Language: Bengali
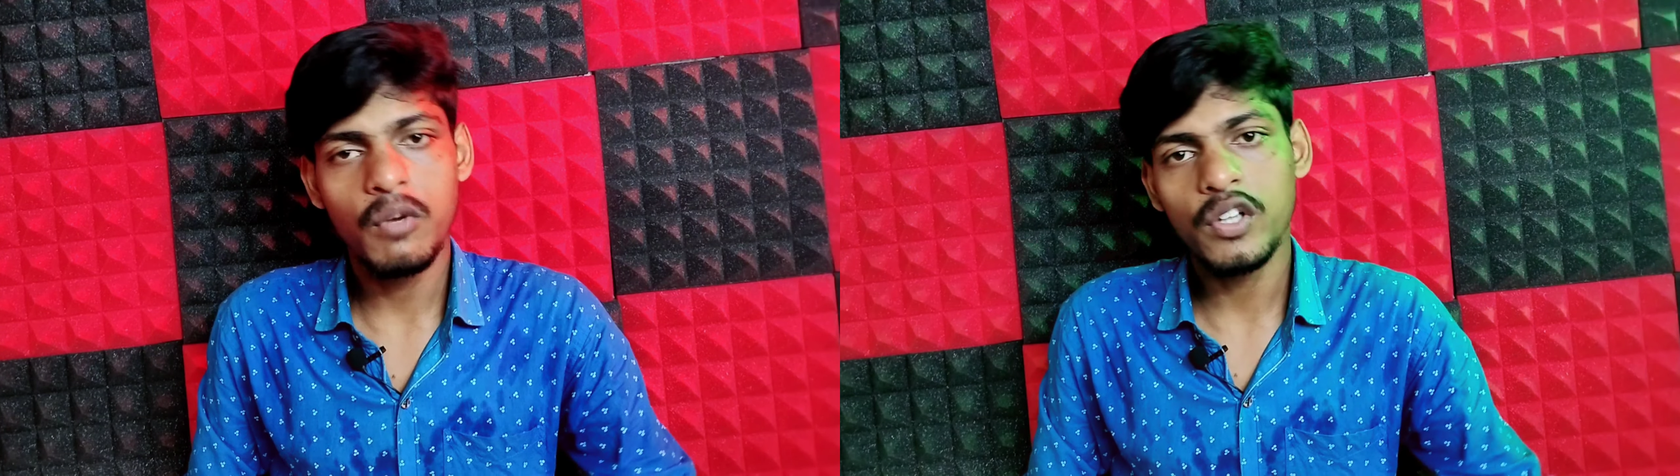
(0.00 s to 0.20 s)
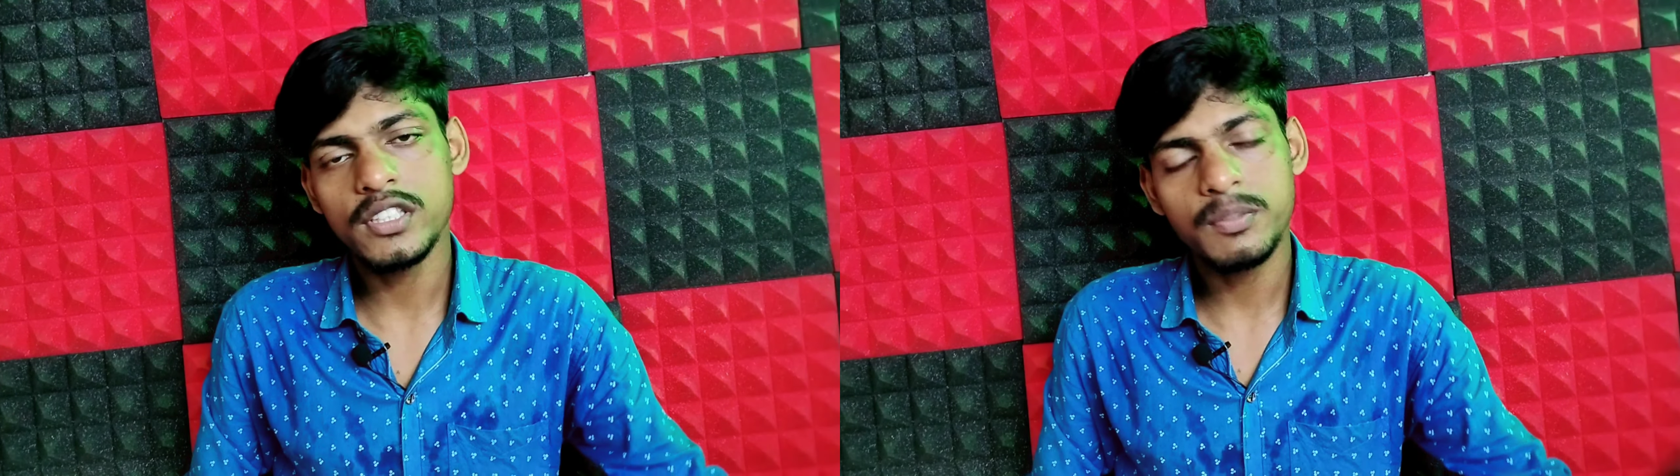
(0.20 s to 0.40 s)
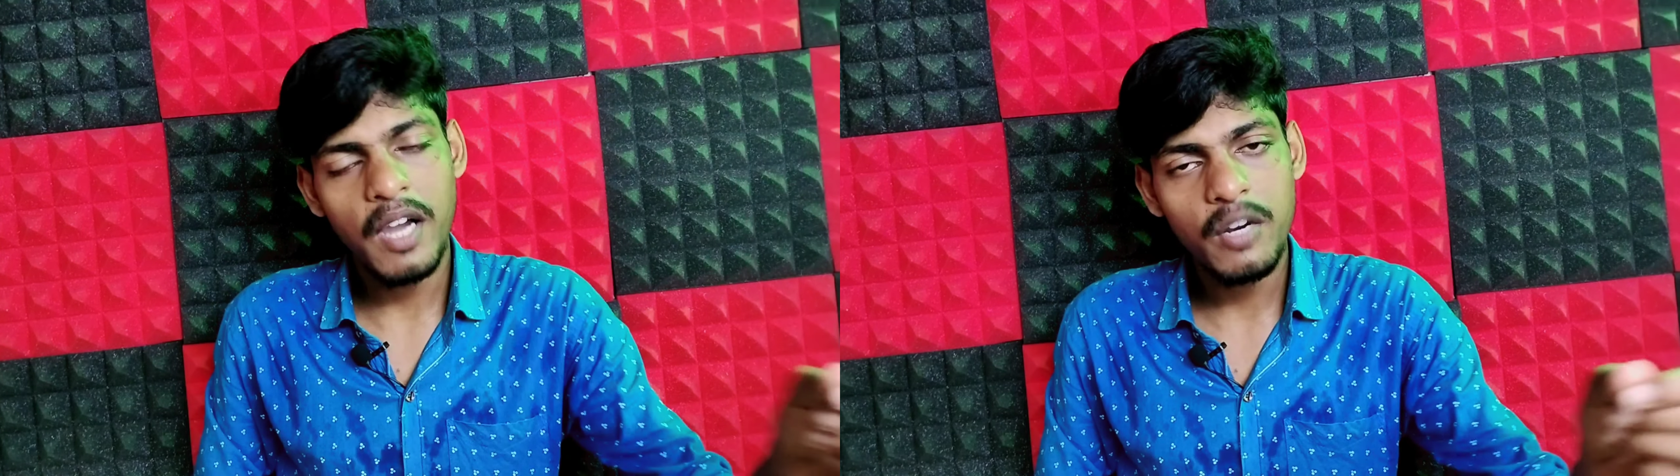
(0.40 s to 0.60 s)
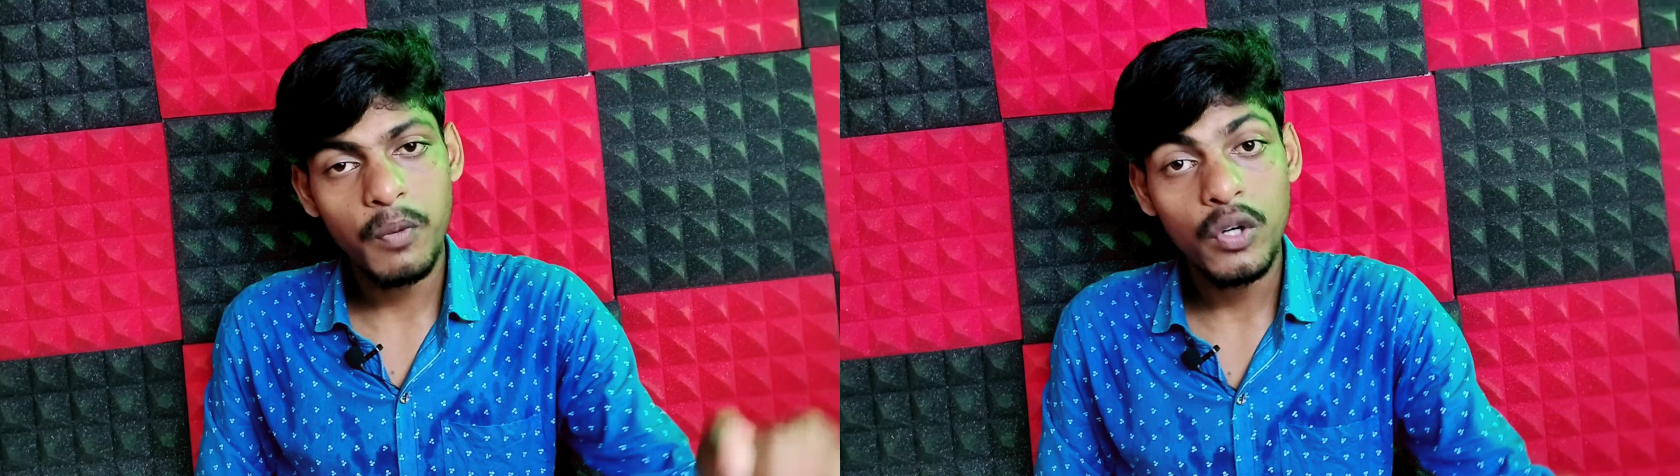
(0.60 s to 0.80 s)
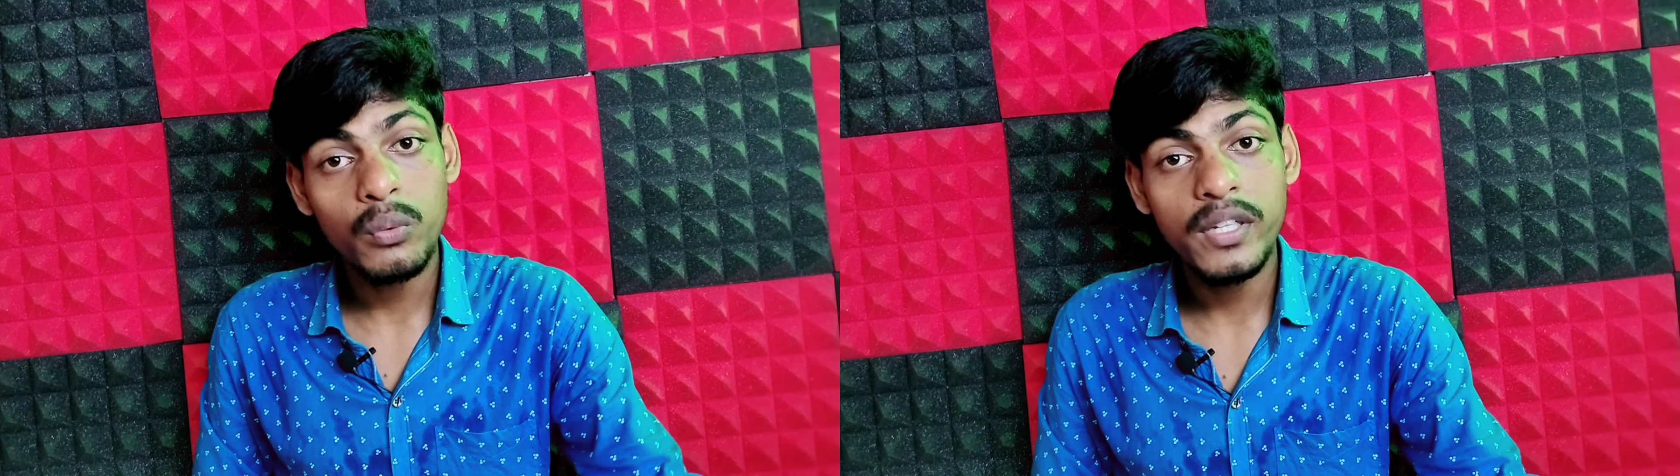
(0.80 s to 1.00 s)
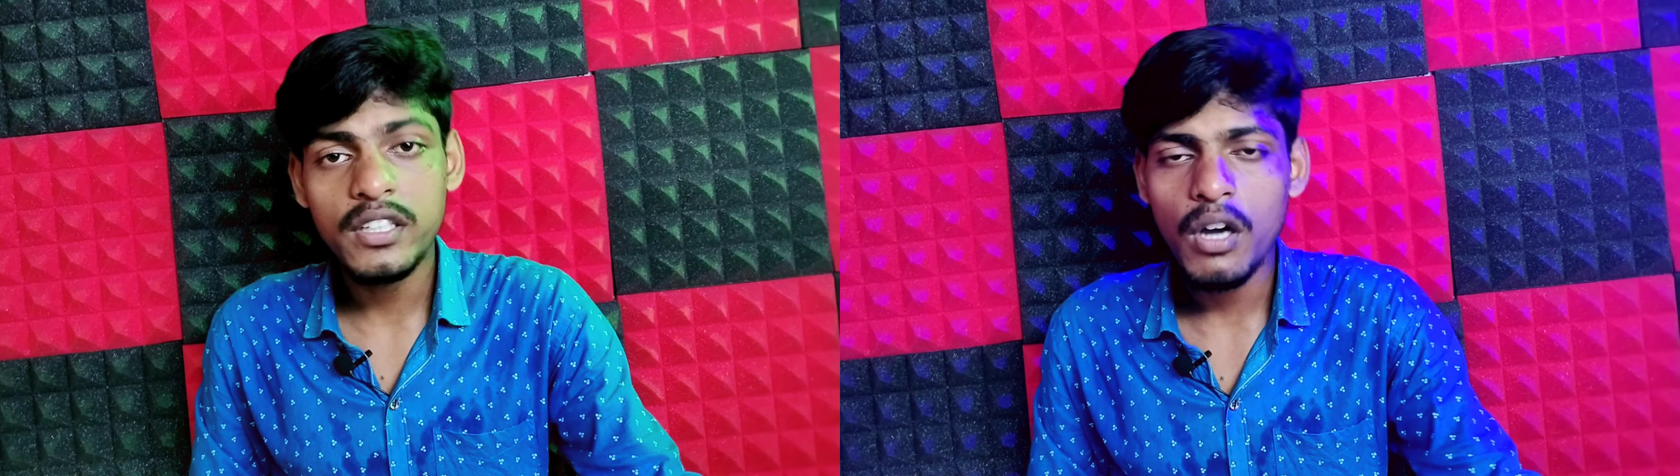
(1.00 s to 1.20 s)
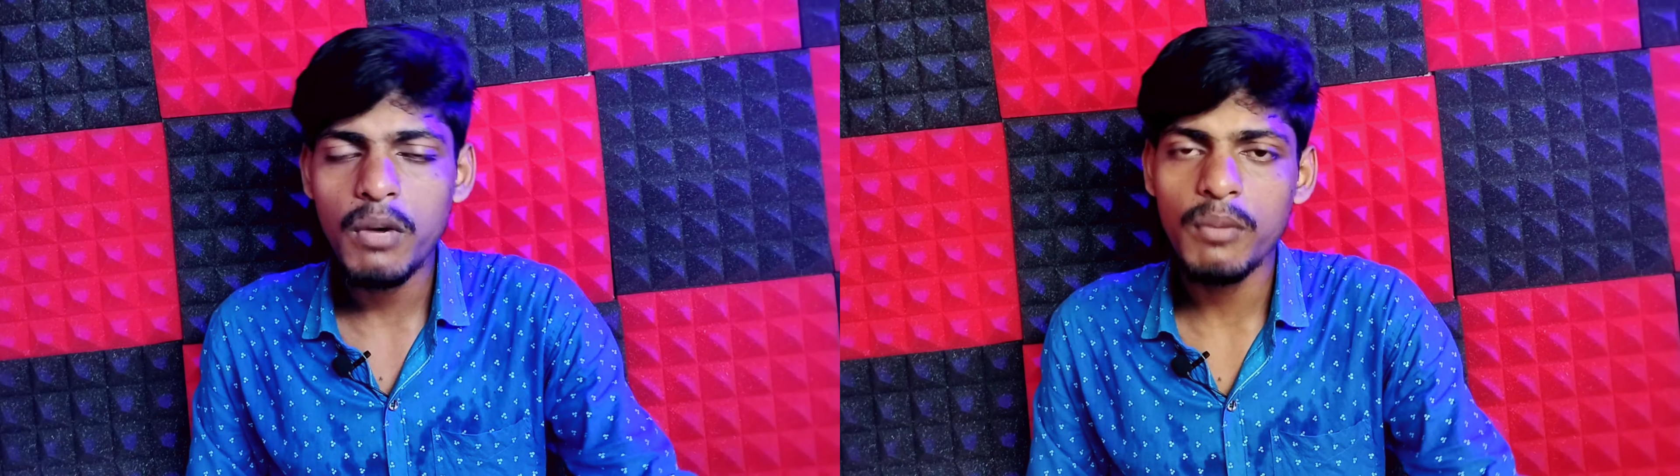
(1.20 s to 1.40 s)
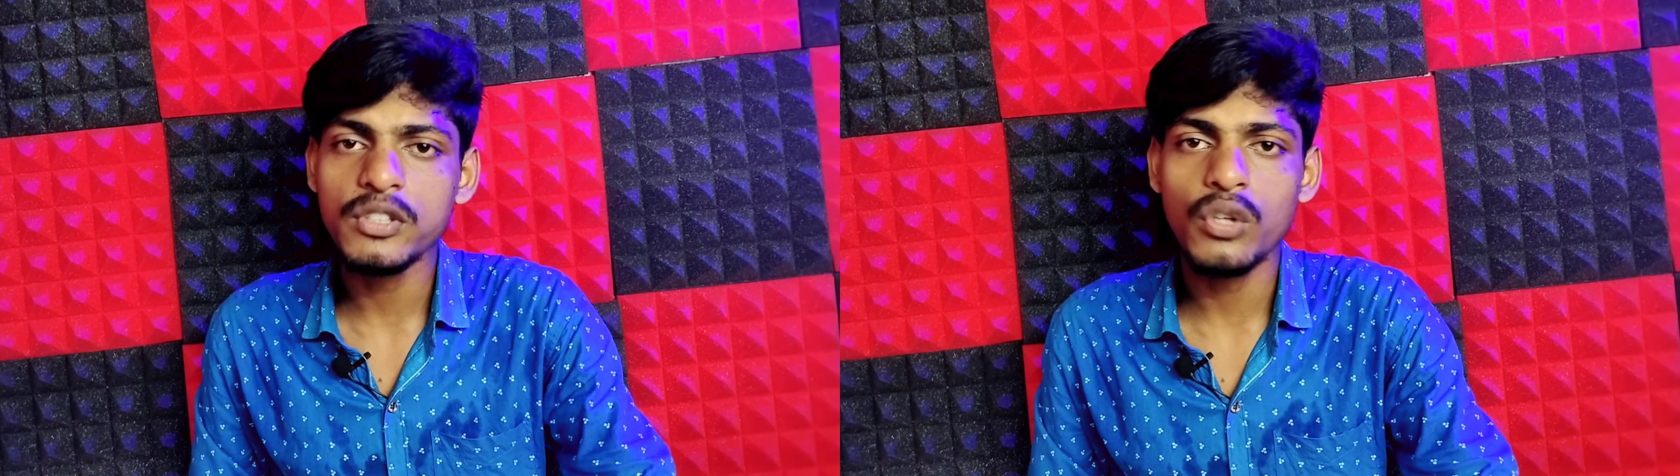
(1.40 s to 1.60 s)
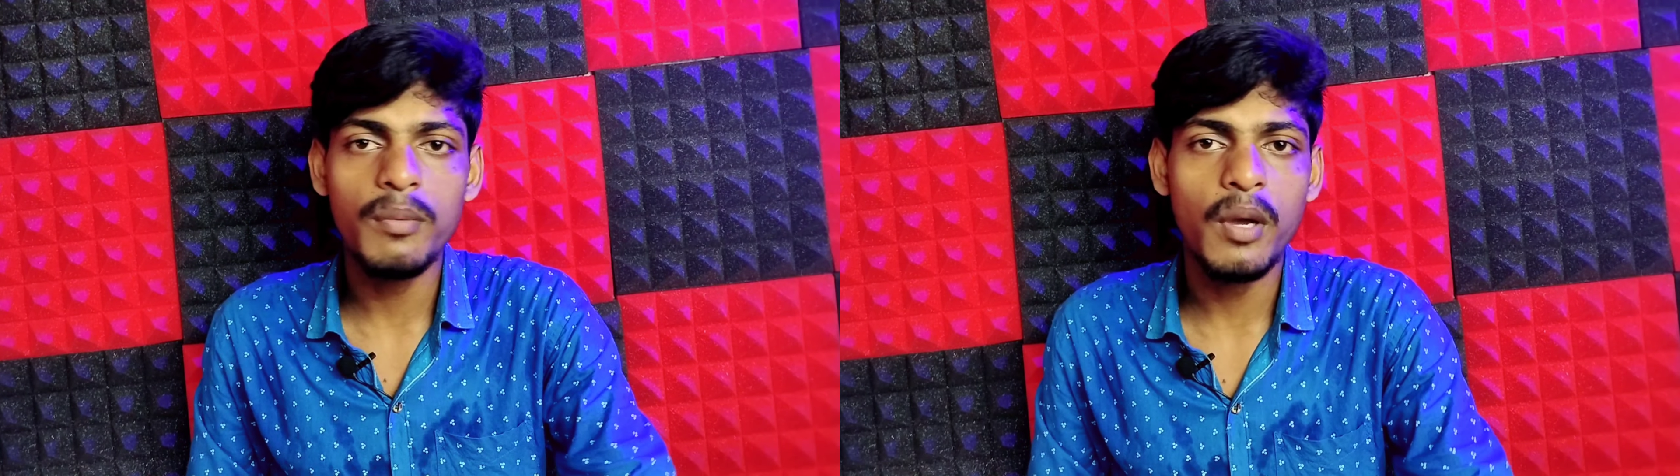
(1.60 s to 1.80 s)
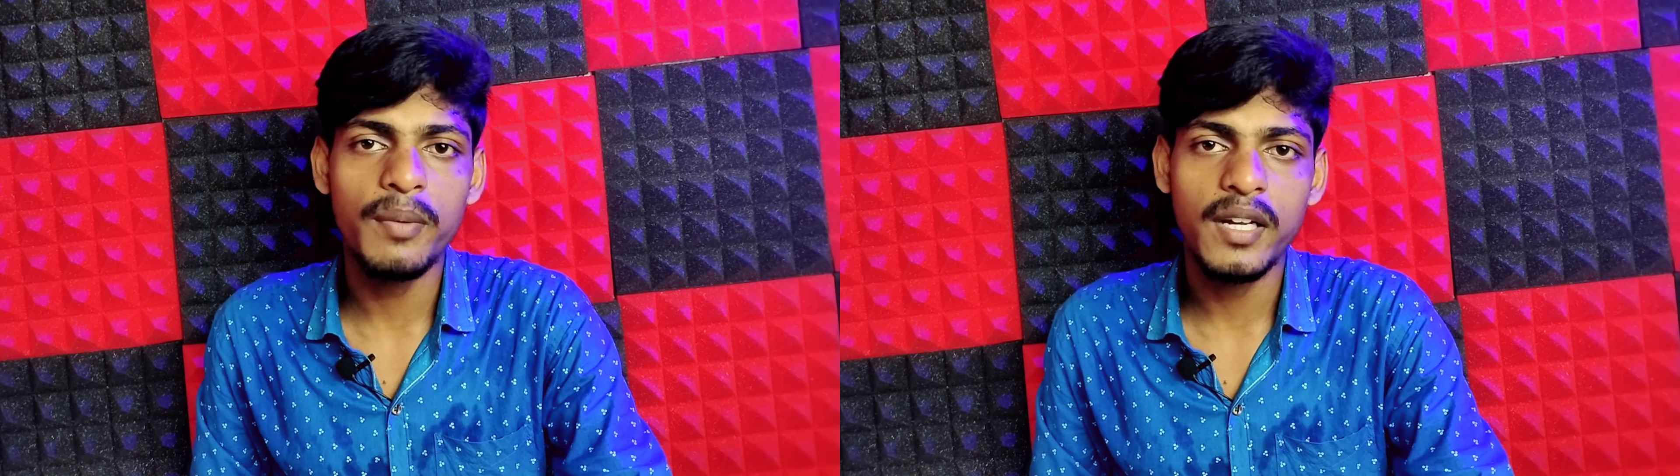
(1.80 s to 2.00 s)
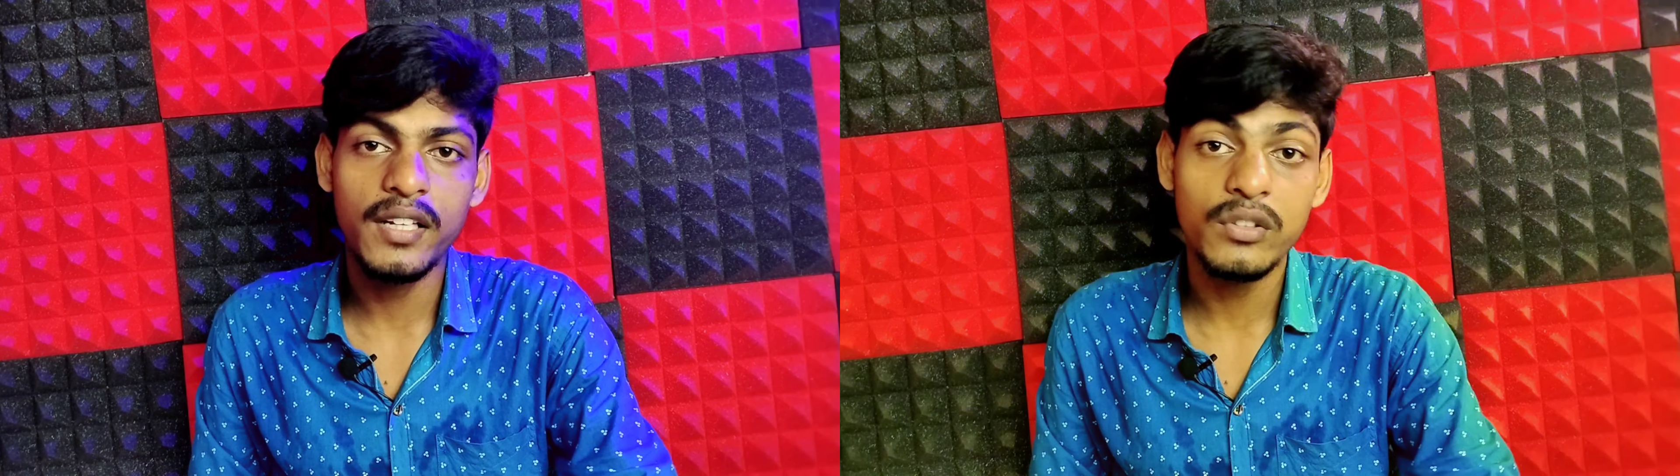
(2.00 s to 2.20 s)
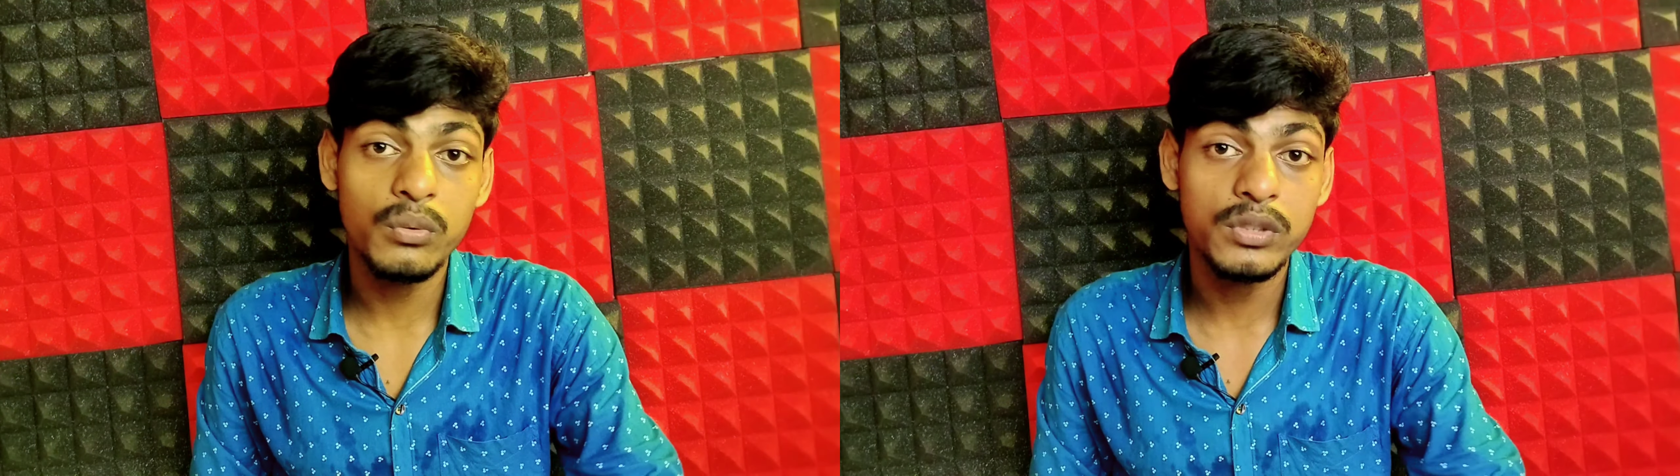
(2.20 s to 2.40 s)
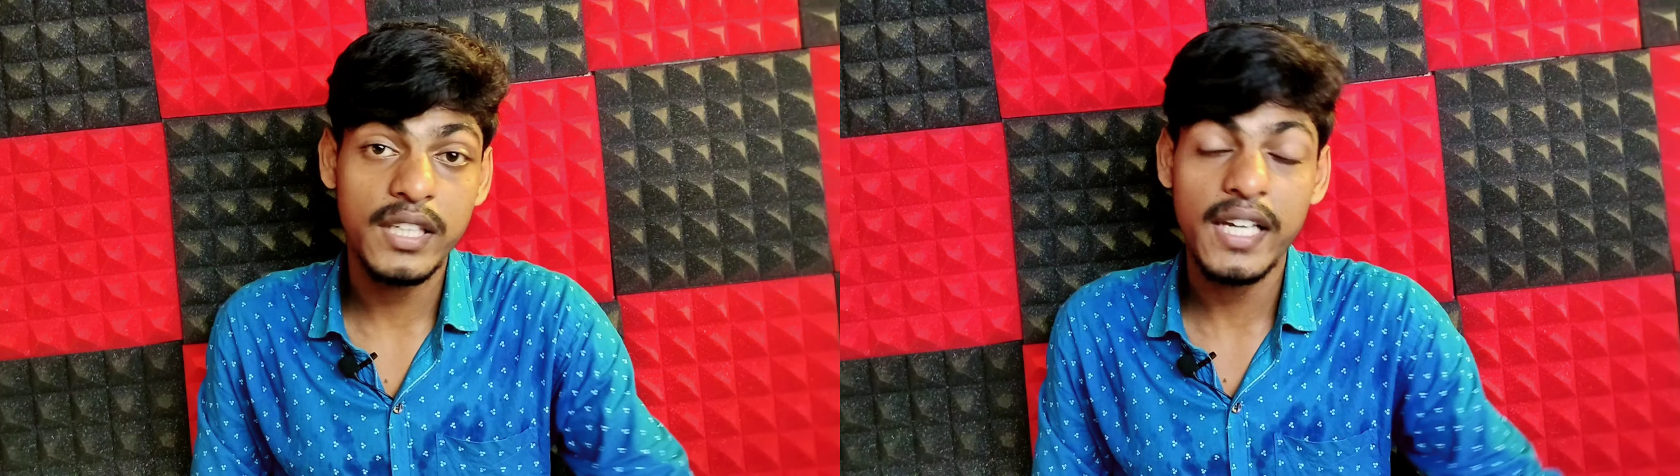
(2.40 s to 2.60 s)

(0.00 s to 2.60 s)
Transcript: মডেজ পাওয়ার পরেও ইনকাম হবে সবই হবে কিন্তু